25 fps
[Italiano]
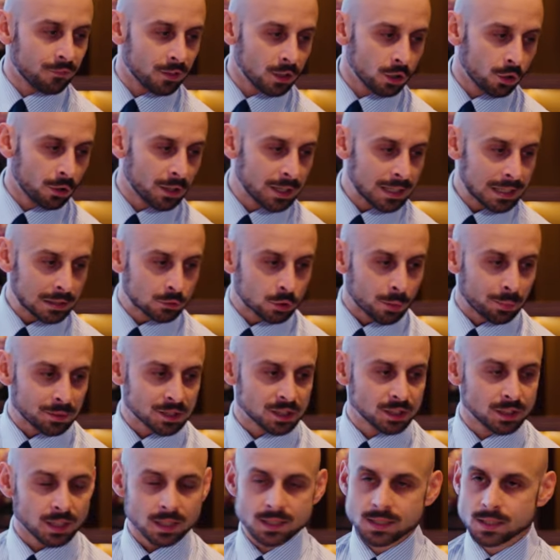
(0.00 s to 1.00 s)
valore nella tua
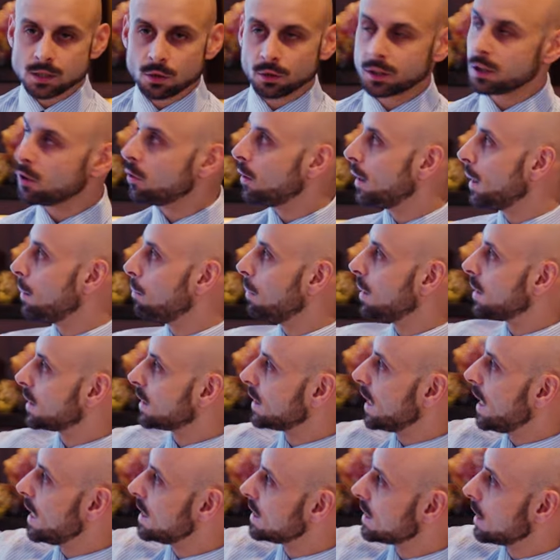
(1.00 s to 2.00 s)
presentazione non è
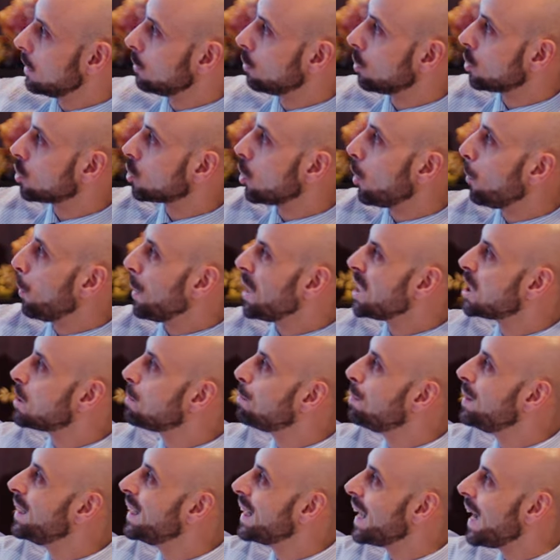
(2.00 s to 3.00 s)
abbastanza, il tuo scopo è
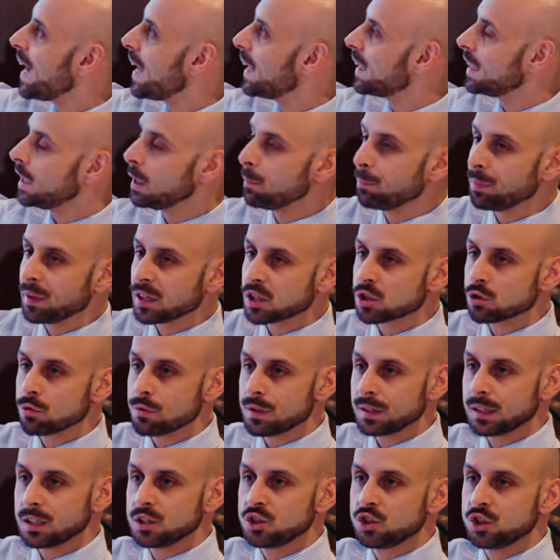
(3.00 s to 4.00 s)
ispirare le persone
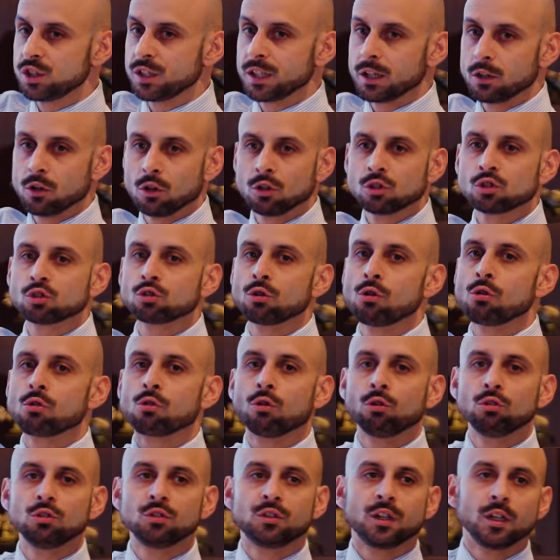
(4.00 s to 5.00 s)
ad agire, non solo
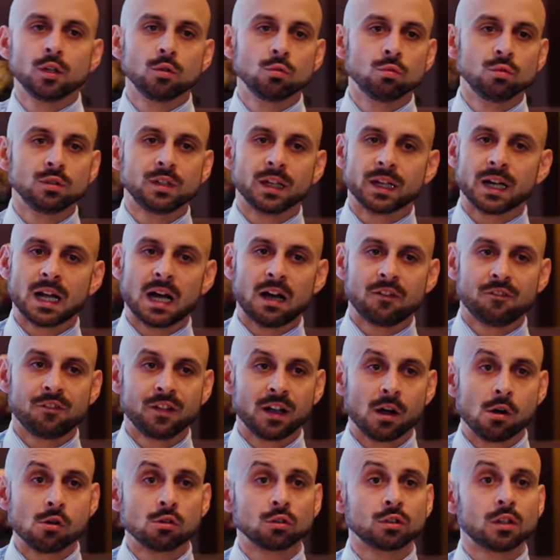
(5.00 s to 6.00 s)
contenuti a
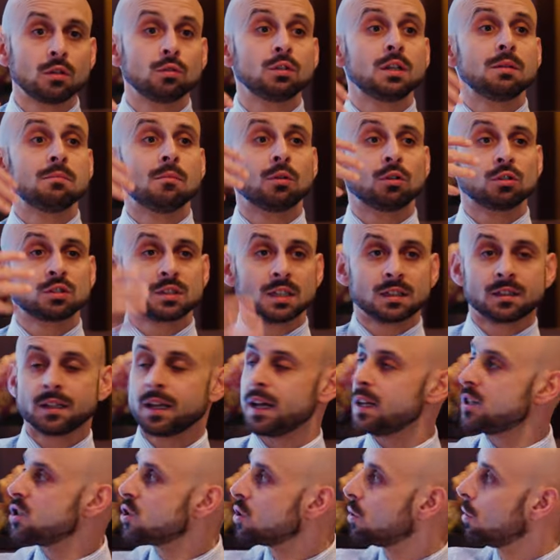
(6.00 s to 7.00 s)
raffica, contenuti in modo
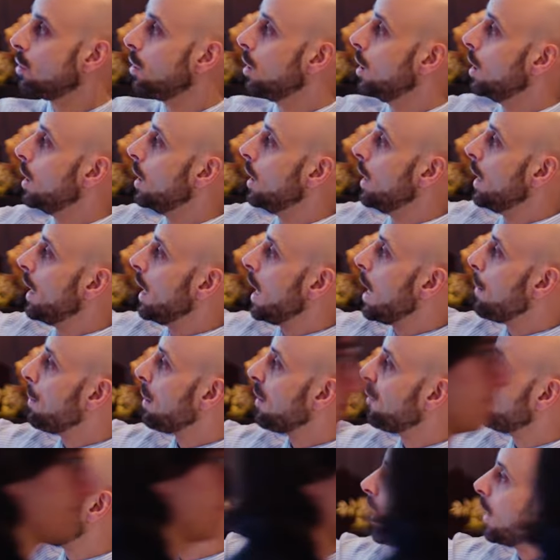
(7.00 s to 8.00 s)
strategico. E
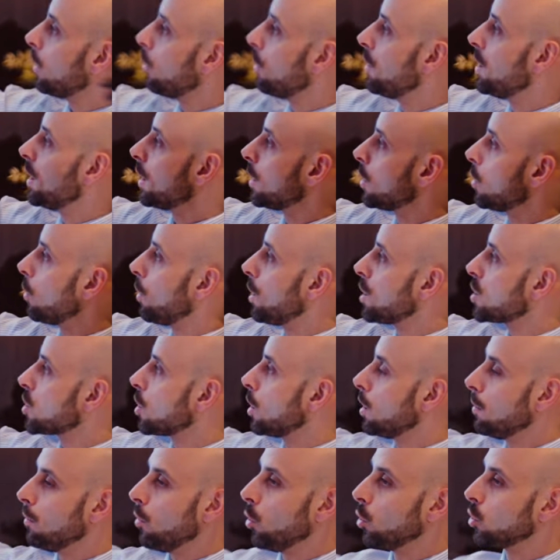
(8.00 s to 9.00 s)
per farlo gli errori
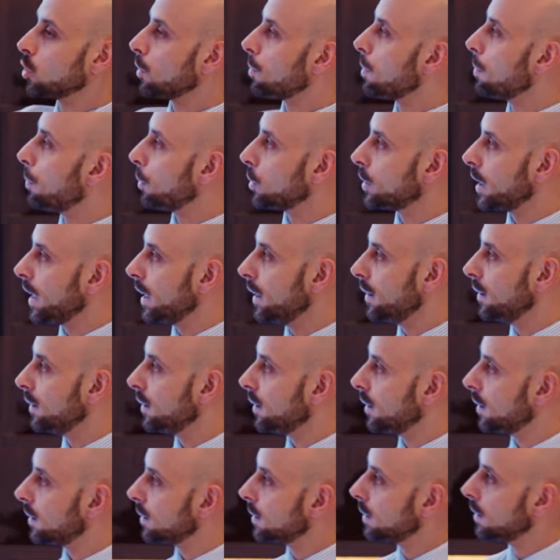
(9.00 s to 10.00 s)
sono molto più
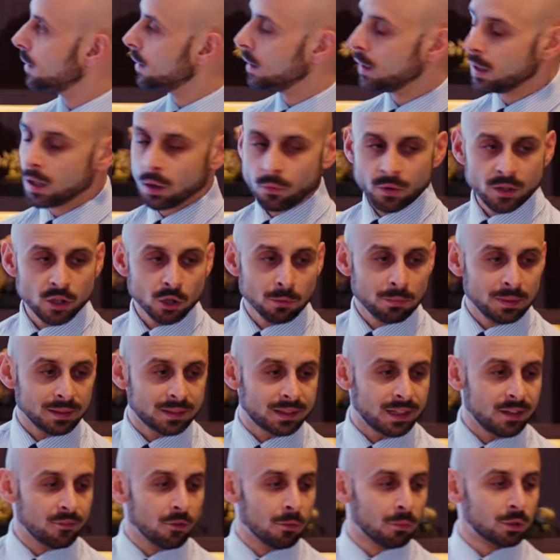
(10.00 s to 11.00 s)
potenti. Quindi
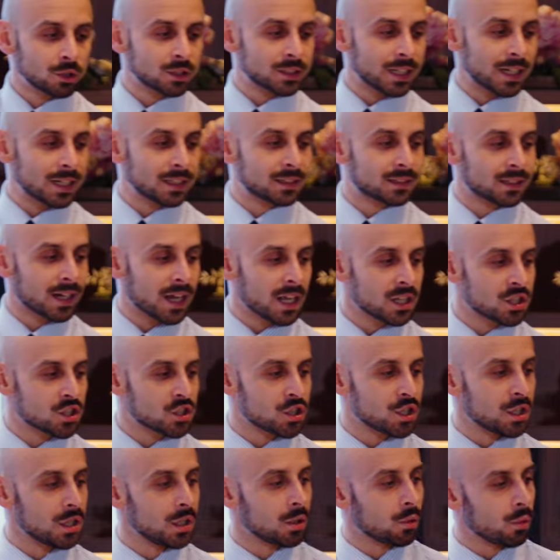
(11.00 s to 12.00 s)
l'obiettivo è mostrare 3,
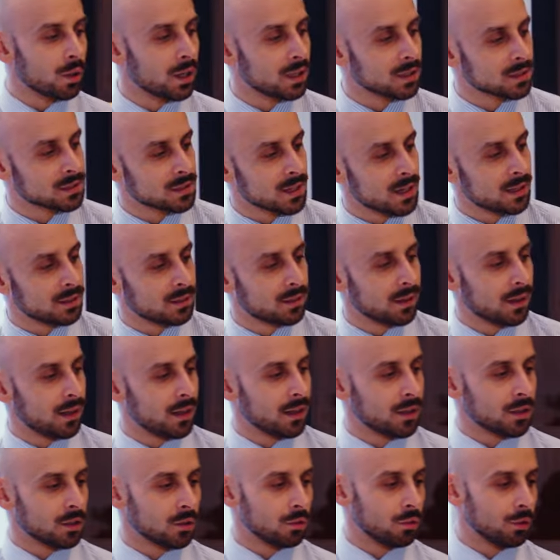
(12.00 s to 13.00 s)
5, 7
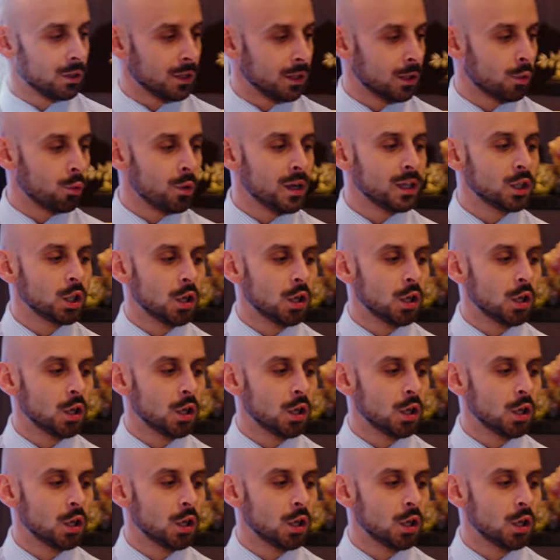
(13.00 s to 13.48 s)
errori. Qui è